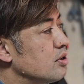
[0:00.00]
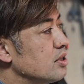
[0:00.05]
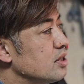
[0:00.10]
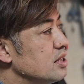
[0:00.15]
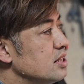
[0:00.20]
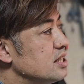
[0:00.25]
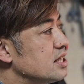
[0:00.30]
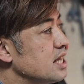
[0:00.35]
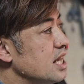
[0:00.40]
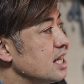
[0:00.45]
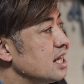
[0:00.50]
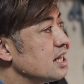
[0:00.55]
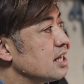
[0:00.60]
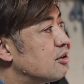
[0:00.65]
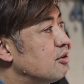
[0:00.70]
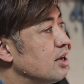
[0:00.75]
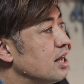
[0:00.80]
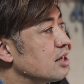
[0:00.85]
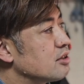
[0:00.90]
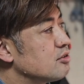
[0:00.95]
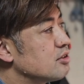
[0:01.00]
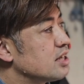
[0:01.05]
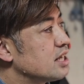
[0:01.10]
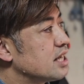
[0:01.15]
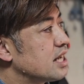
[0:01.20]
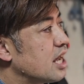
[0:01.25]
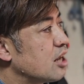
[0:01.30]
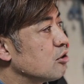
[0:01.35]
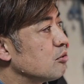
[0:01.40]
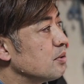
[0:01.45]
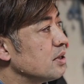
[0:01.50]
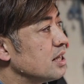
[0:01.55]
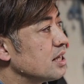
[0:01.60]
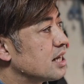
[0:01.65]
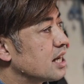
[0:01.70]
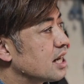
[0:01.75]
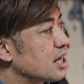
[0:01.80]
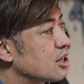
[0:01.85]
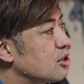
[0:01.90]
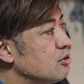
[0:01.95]
2500ケルビン
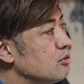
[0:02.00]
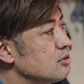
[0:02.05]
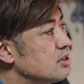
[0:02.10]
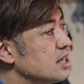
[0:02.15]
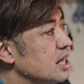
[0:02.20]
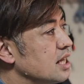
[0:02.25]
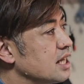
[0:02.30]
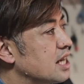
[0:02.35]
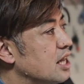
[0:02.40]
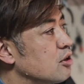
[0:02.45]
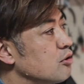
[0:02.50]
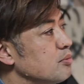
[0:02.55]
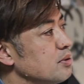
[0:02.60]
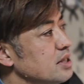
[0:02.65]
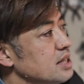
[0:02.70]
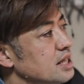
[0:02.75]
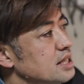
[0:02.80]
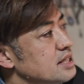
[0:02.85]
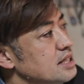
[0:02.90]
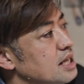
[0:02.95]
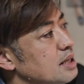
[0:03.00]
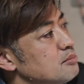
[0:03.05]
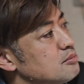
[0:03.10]
から9000ケルビンですね。